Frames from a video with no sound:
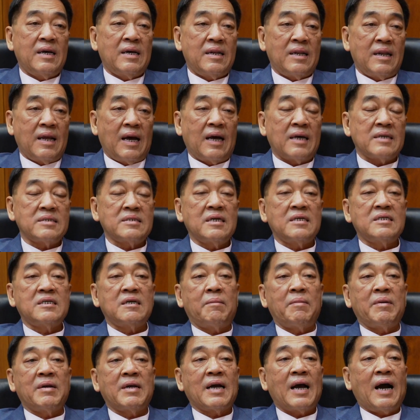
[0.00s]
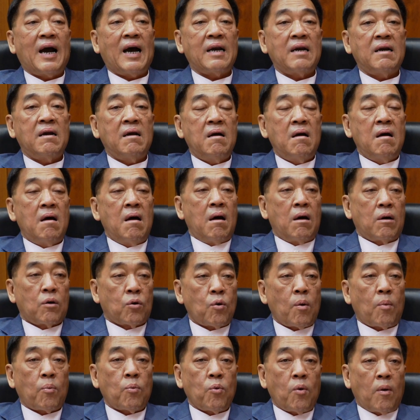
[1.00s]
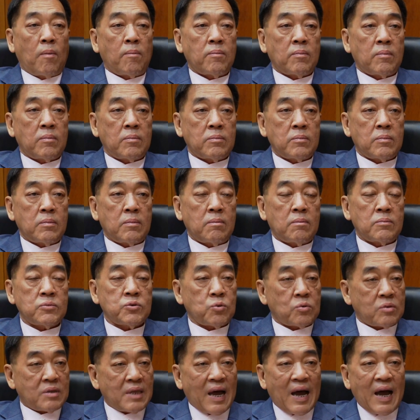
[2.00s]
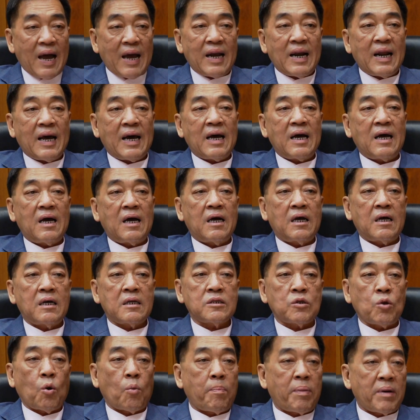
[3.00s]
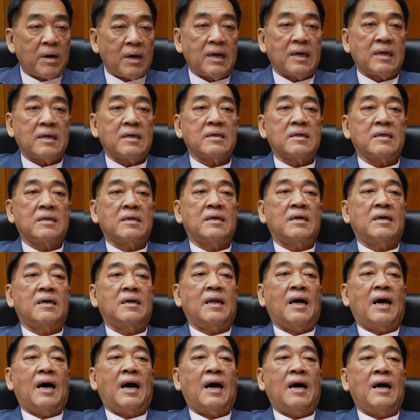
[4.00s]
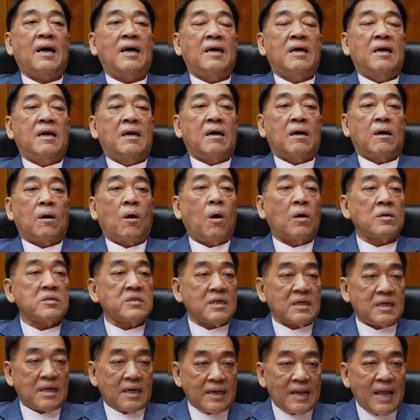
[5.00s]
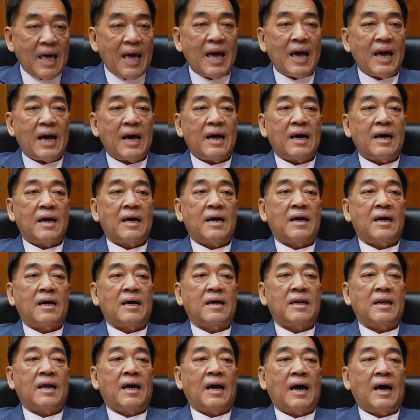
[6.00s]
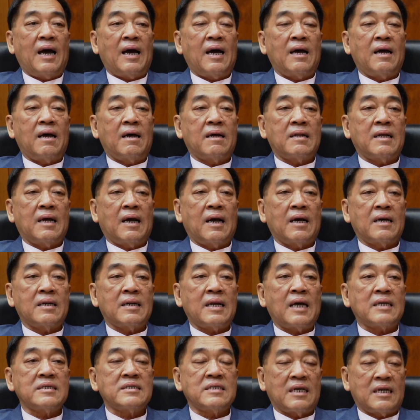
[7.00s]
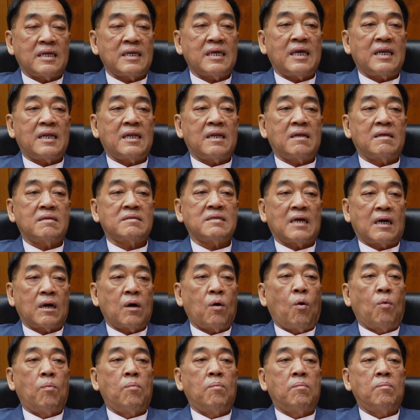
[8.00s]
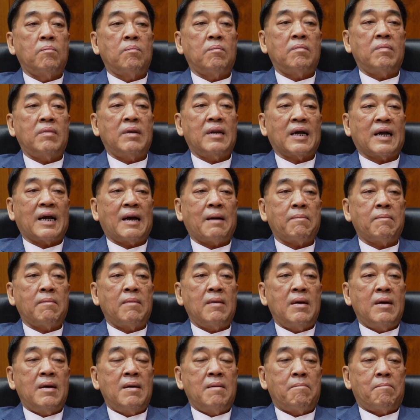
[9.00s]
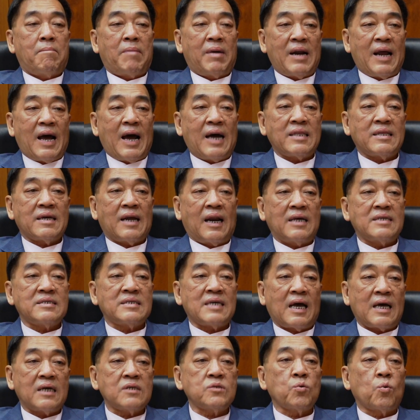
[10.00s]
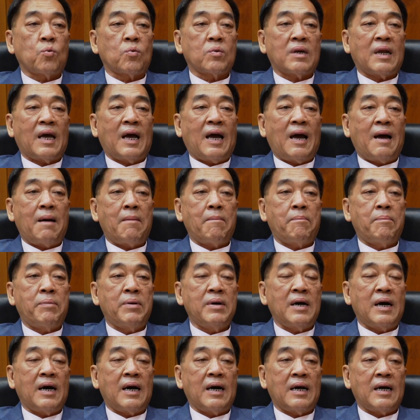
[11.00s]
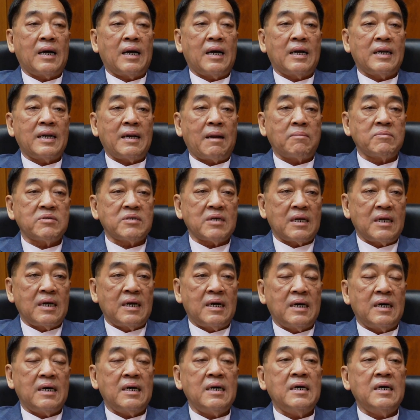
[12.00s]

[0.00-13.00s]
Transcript: นะซึ่งจะเป็นการรวบรวมสุดท้ายละตกผลึกนะฮะ ข้อเสนอแนะนะฮะทางด้านเศรษฐกิจสังคมนะครับ ปัญหาทางหลายสาธารณสุขนะฮะ เพื่อนำเสนอ